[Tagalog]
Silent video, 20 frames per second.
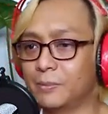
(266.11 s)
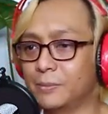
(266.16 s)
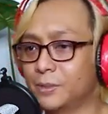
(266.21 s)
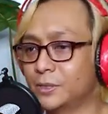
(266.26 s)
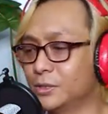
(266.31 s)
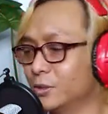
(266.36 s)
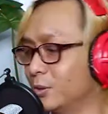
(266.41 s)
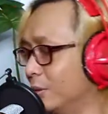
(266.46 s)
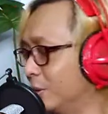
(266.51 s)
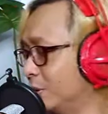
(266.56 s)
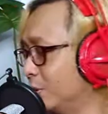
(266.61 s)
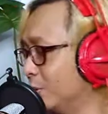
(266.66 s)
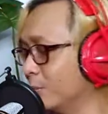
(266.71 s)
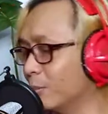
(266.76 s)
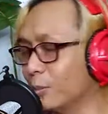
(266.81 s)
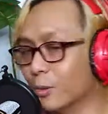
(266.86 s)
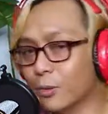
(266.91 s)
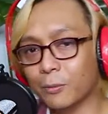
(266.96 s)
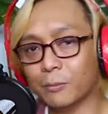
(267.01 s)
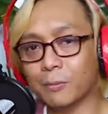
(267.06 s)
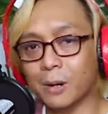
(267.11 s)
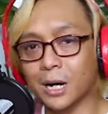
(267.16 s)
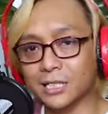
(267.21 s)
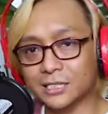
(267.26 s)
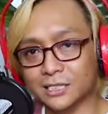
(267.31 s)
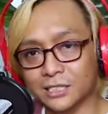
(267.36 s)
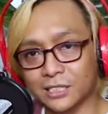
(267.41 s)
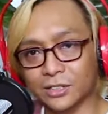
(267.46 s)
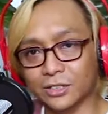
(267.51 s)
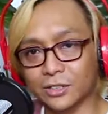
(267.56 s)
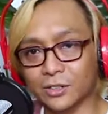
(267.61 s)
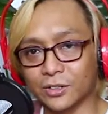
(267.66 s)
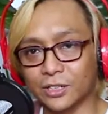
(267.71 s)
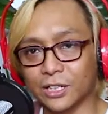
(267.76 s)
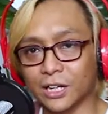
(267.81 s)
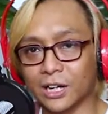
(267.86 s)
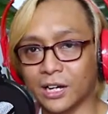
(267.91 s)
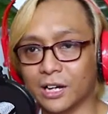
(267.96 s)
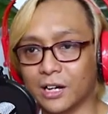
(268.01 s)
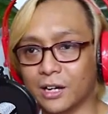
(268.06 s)
So, itong buong box na to,
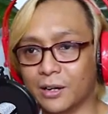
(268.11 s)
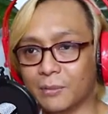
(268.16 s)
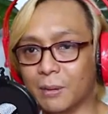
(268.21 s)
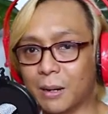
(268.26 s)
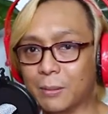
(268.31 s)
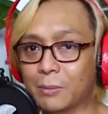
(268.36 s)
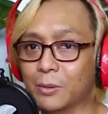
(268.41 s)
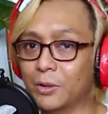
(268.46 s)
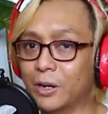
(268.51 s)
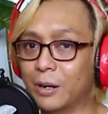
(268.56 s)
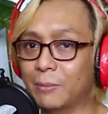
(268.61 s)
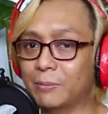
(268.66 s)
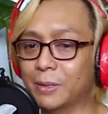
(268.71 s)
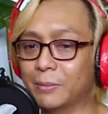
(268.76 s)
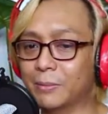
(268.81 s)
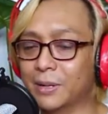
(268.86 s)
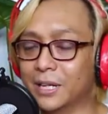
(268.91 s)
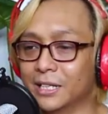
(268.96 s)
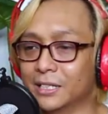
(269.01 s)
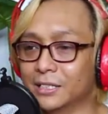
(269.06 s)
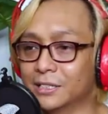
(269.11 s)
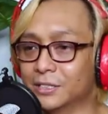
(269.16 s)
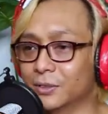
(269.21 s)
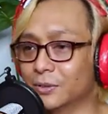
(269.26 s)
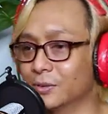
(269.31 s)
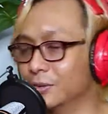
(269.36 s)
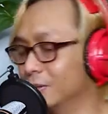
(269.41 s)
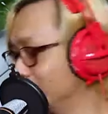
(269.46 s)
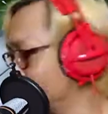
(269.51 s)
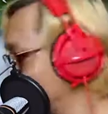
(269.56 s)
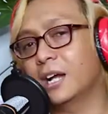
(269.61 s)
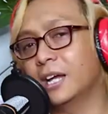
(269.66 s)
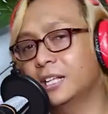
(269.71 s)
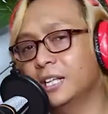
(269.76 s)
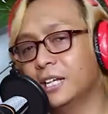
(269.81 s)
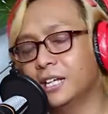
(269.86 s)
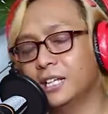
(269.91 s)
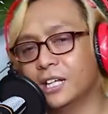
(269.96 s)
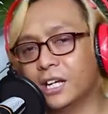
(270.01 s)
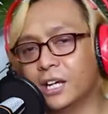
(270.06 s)
naka-bubble wrap naman. So, I
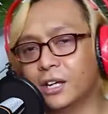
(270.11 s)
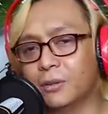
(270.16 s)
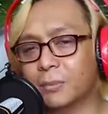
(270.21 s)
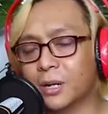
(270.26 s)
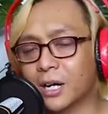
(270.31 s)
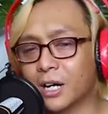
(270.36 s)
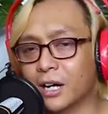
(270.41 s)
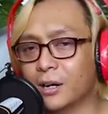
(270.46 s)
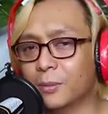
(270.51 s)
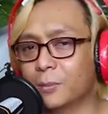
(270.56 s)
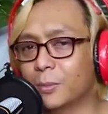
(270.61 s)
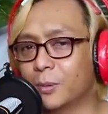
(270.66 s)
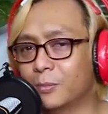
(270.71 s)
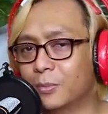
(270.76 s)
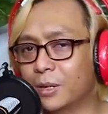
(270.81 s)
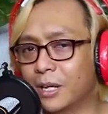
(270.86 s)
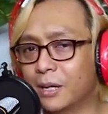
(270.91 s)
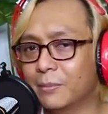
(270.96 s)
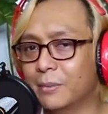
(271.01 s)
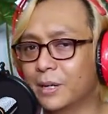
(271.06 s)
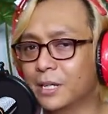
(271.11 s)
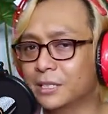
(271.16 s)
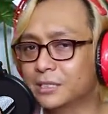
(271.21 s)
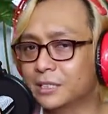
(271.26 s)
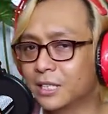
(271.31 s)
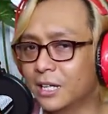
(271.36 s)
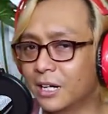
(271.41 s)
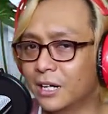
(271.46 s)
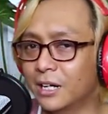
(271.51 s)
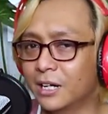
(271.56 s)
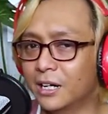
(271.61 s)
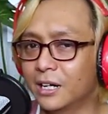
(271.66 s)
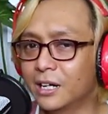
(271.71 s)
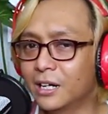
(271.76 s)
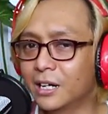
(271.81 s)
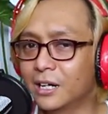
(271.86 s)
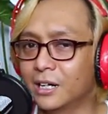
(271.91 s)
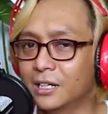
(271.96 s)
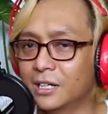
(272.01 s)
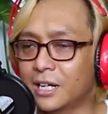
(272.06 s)
think hindi kayo magkakaproblema sa
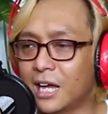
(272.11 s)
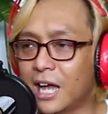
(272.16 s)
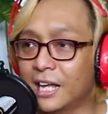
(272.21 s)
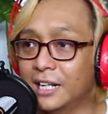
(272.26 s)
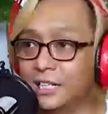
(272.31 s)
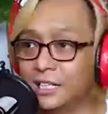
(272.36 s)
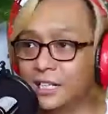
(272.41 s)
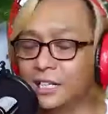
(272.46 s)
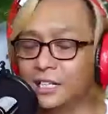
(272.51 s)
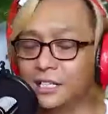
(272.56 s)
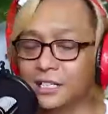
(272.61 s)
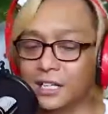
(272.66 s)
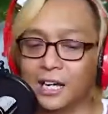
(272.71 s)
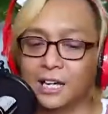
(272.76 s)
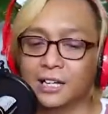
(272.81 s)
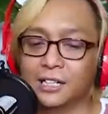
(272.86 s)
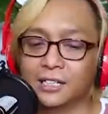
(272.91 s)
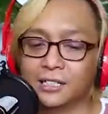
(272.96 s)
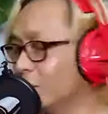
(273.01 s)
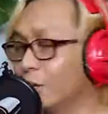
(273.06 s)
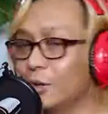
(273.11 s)
handling niya.